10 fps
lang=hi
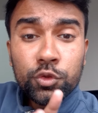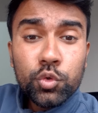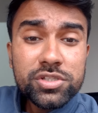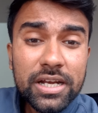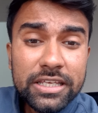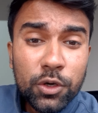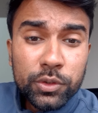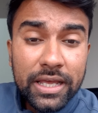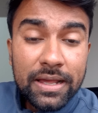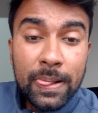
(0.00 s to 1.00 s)
दूसरा ये
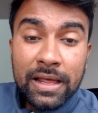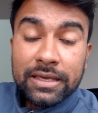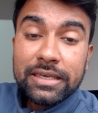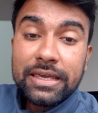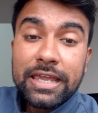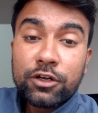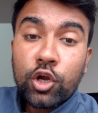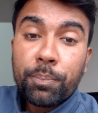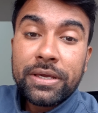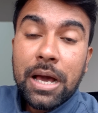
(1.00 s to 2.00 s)
होता है कि एक
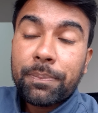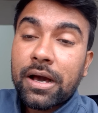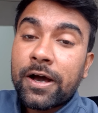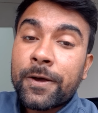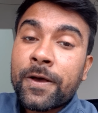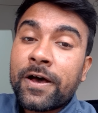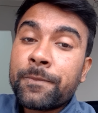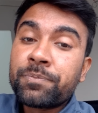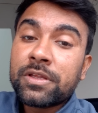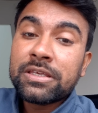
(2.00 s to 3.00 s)
टॉपिक आपका
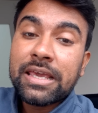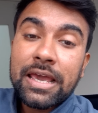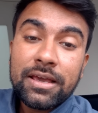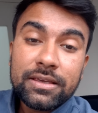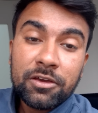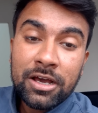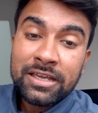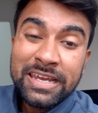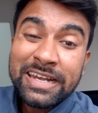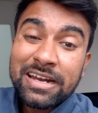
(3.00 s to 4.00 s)
ये
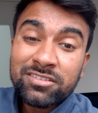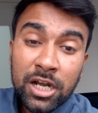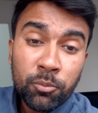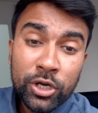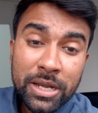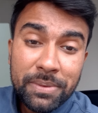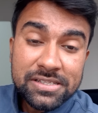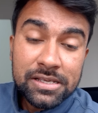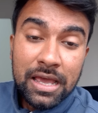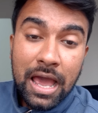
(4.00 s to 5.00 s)
हीट एंड
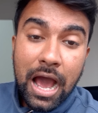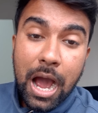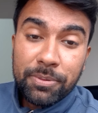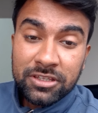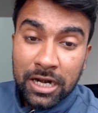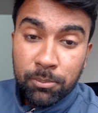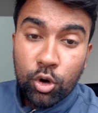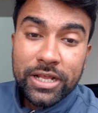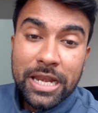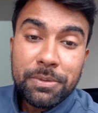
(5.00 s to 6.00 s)
थर्मोडाइनमिक्स अब
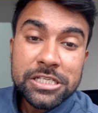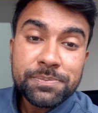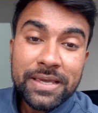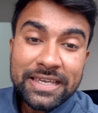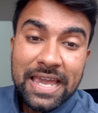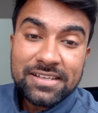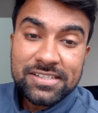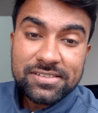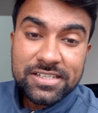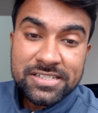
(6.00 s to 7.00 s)
थर्मोडाइनमिक्स में
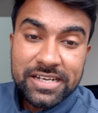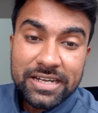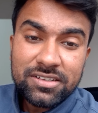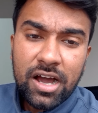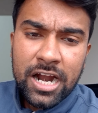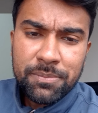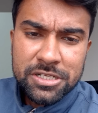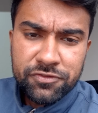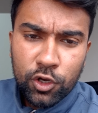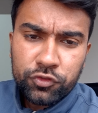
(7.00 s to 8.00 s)
गैसियस स्टेट का
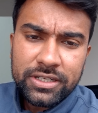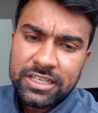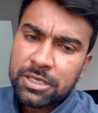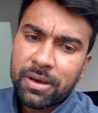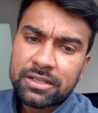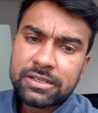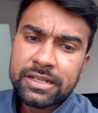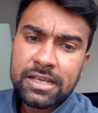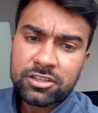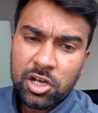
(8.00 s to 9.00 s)
आरएमएस वेलोसिटी की बात
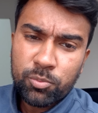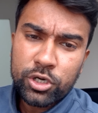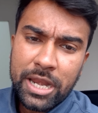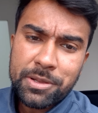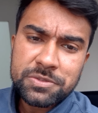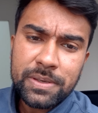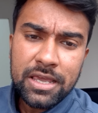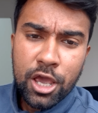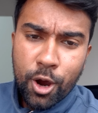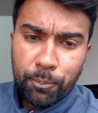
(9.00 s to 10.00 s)
करें या थर्मोडाइनमिक्स में
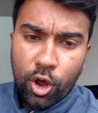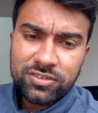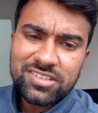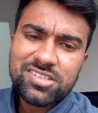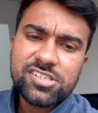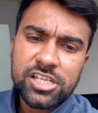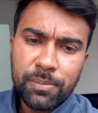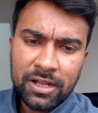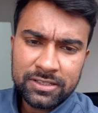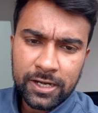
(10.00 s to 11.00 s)
प्रोसेसेस
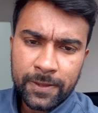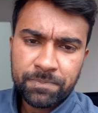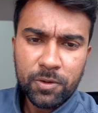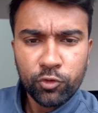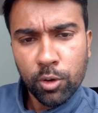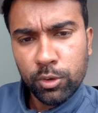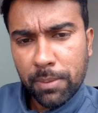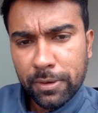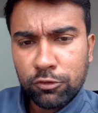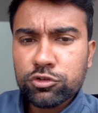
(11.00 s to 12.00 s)
की बात करें
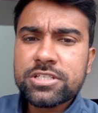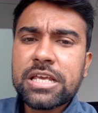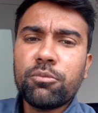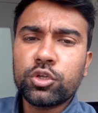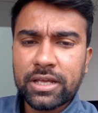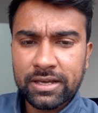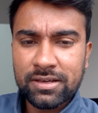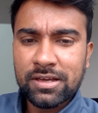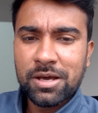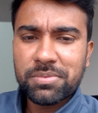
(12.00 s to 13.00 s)
फॉर्मूला बिल्कुल सेम होता
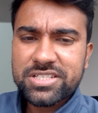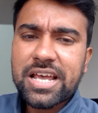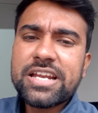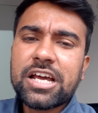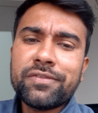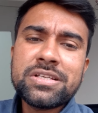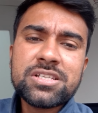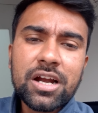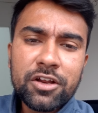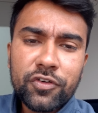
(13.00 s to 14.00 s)
है बस साइन
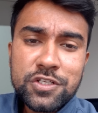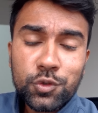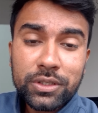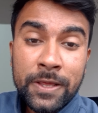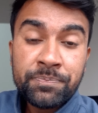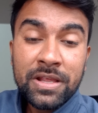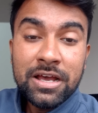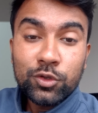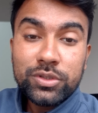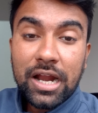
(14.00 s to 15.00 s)
कन्वेंशन का डिफरेंस होता है
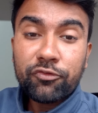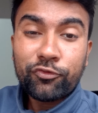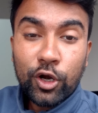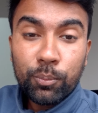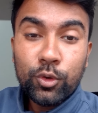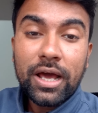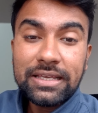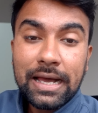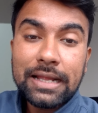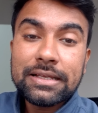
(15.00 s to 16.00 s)
तो यार फॉर्मूला
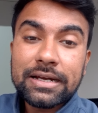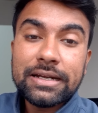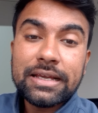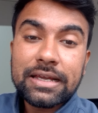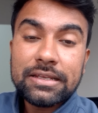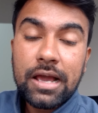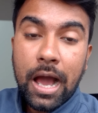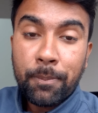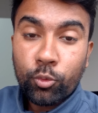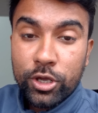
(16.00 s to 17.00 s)
याद करने के लिए
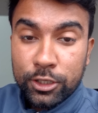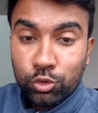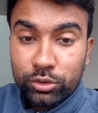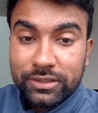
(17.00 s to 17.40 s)
आपको एक तो